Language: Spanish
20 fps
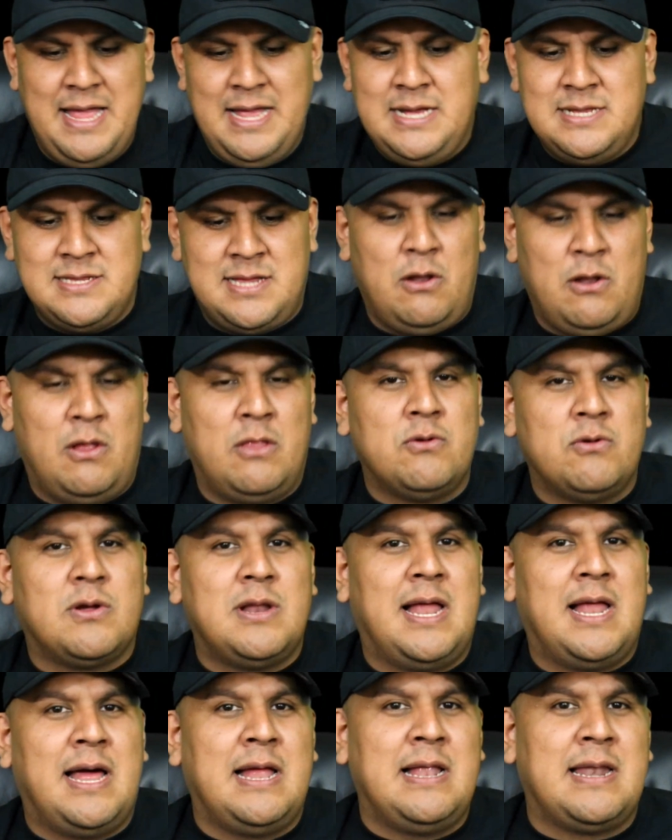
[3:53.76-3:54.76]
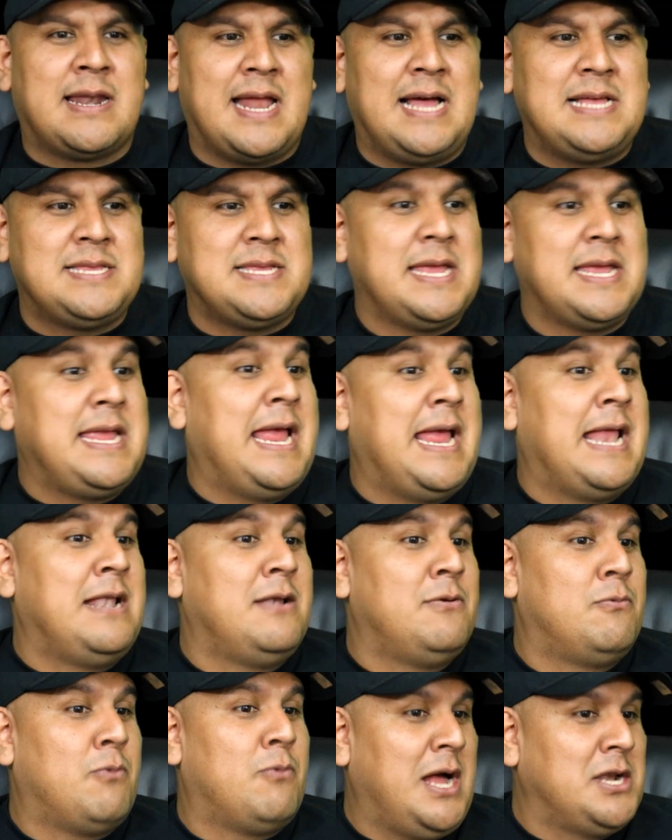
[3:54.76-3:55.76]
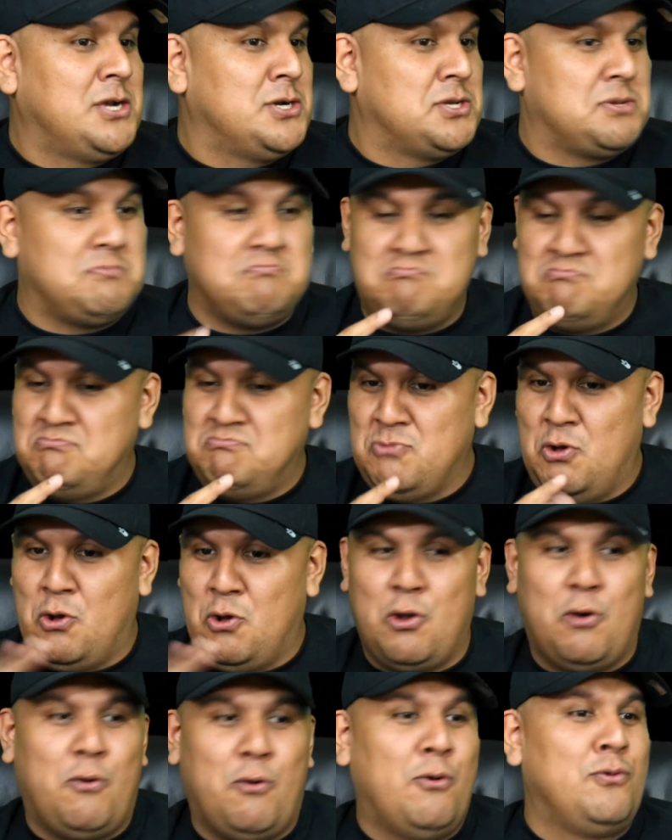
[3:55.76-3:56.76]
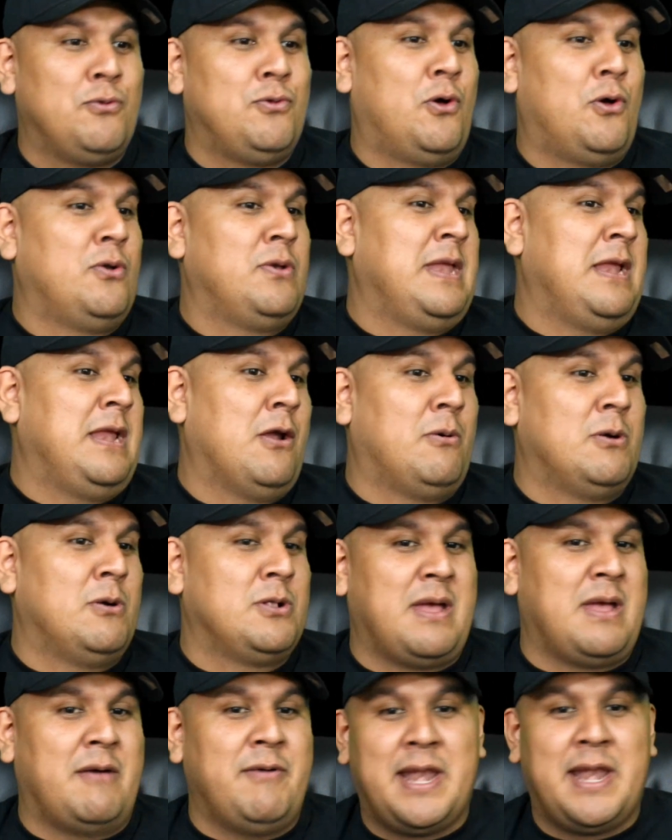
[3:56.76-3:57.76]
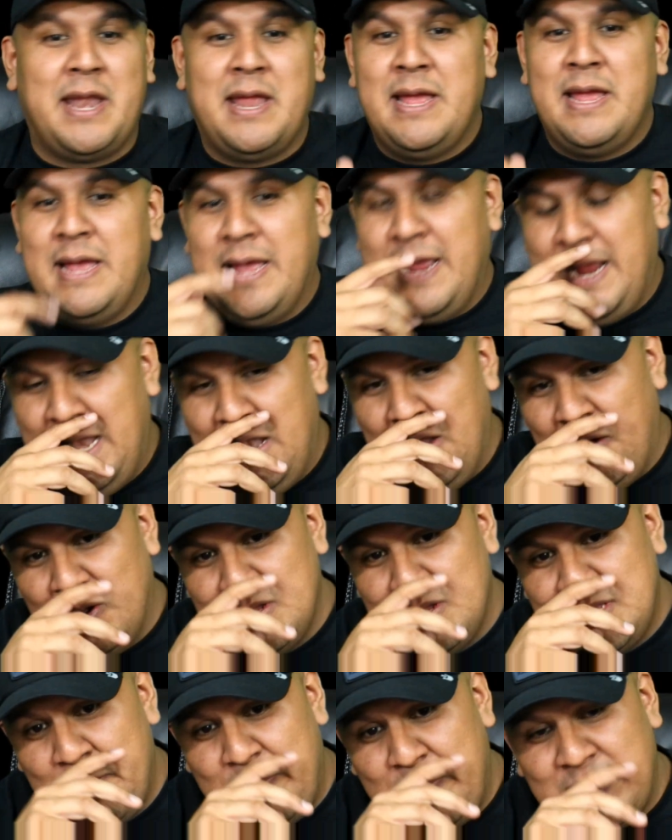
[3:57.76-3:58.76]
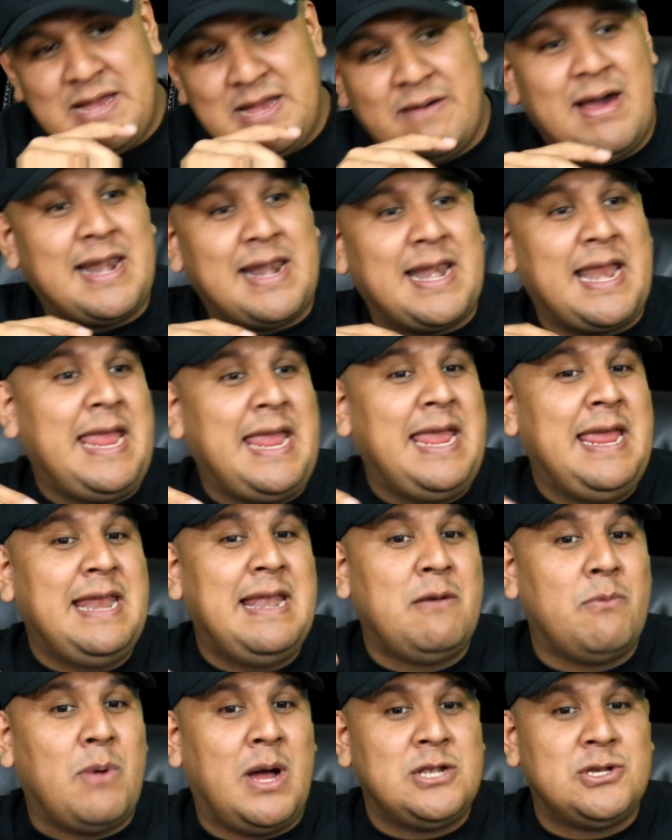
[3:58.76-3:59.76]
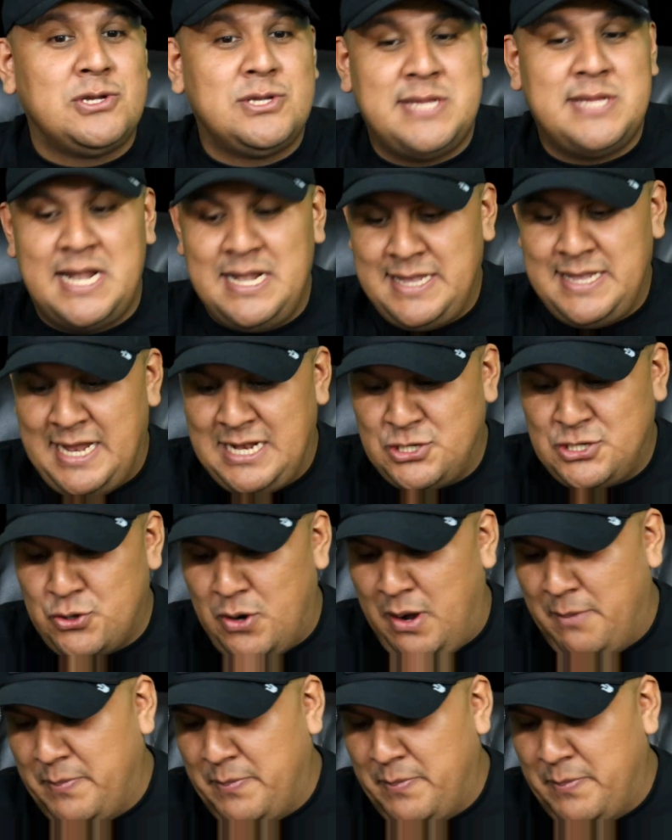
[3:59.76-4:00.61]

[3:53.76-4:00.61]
saludando con la raza y el Rogers no lo, no, ni lo voltea a ver. Y luego se empezaba a reír el Rogers del, del Trump,